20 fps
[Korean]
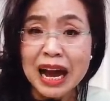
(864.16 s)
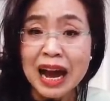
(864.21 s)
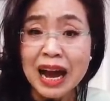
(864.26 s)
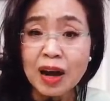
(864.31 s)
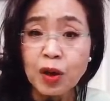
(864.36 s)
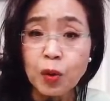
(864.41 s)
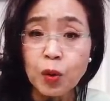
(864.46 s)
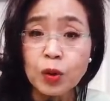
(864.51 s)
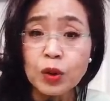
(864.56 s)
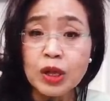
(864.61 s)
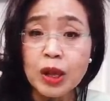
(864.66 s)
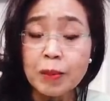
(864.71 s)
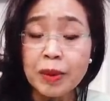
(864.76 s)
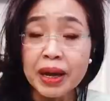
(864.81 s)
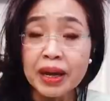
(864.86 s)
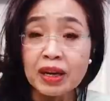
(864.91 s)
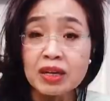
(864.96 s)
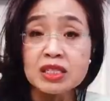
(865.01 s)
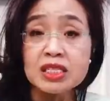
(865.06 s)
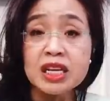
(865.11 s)
나 코로나
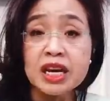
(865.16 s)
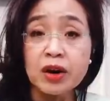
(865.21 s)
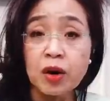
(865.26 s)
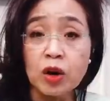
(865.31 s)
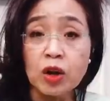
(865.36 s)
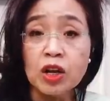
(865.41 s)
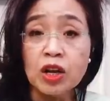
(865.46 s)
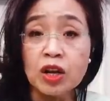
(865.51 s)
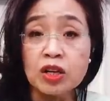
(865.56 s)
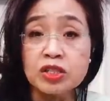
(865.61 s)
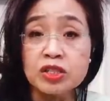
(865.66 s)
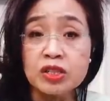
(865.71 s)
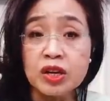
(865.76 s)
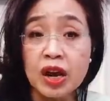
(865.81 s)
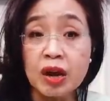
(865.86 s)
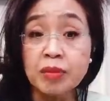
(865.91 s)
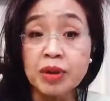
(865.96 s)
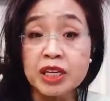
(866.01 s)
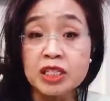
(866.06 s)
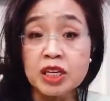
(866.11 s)
바이러스에
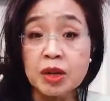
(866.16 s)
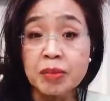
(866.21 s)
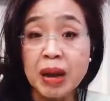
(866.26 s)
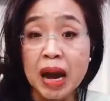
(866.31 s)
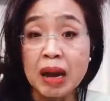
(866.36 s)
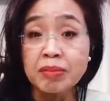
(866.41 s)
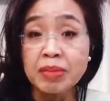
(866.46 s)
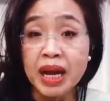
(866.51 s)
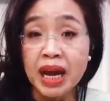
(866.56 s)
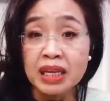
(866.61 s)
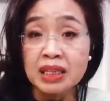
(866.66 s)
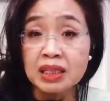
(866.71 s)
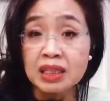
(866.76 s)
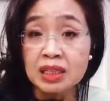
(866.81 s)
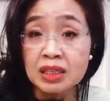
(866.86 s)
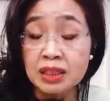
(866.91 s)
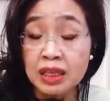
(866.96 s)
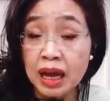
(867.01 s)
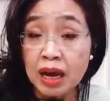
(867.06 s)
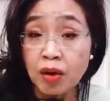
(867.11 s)
걸렸어 하면서 마음에
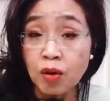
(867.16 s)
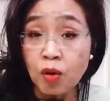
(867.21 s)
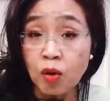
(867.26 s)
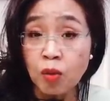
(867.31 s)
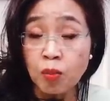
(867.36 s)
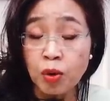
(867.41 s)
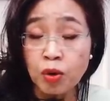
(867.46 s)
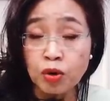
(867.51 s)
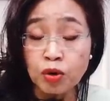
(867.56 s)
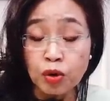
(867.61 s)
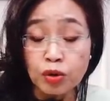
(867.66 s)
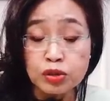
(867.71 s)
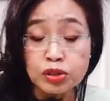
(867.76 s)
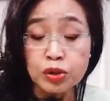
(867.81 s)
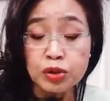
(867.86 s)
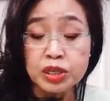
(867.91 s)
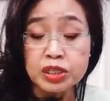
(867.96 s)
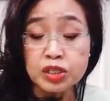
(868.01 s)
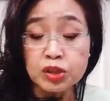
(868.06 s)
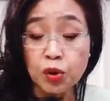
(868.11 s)
안 든다고 뭐
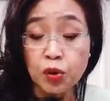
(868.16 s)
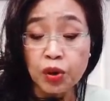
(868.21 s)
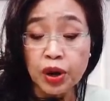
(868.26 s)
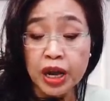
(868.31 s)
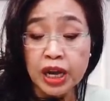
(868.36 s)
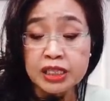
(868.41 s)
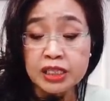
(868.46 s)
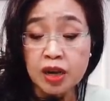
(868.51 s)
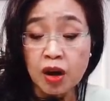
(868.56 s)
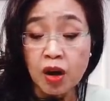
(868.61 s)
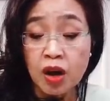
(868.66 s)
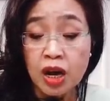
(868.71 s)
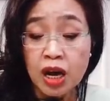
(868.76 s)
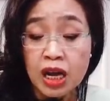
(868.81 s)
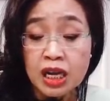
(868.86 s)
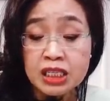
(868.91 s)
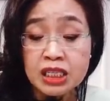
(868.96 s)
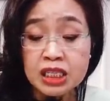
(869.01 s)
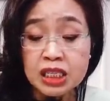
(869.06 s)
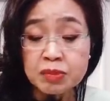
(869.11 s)
그로서리 스토어에서
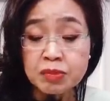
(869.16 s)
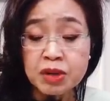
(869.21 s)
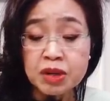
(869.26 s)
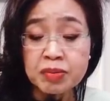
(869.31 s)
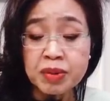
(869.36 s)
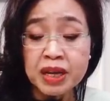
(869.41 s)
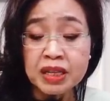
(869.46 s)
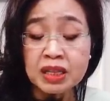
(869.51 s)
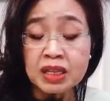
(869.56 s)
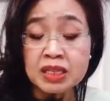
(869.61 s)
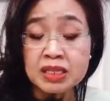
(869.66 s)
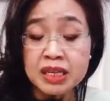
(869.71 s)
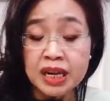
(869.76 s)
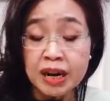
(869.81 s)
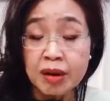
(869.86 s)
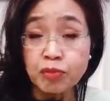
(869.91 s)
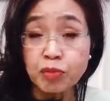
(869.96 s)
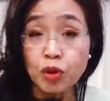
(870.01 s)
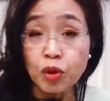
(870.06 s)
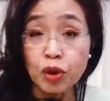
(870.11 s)
침을 뱉는
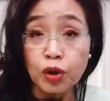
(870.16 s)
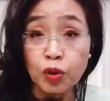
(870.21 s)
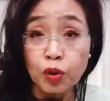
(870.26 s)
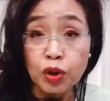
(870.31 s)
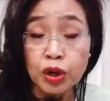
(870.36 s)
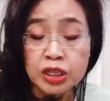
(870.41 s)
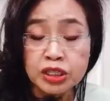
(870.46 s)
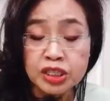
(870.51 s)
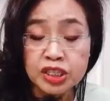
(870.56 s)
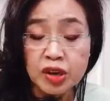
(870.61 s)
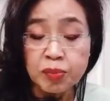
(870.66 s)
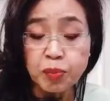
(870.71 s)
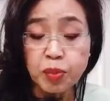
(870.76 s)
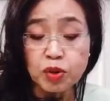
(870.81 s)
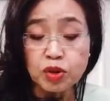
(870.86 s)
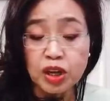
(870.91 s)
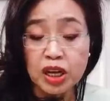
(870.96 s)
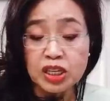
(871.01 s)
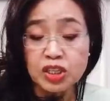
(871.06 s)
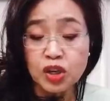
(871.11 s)
사람도 있고 그래서
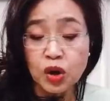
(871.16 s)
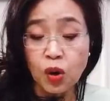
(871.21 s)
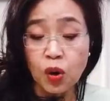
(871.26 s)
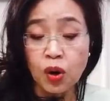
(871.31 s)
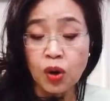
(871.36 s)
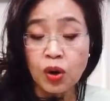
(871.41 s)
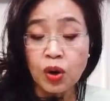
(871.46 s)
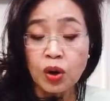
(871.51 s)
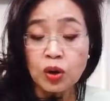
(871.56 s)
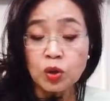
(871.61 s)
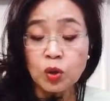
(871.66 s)
체포되죠.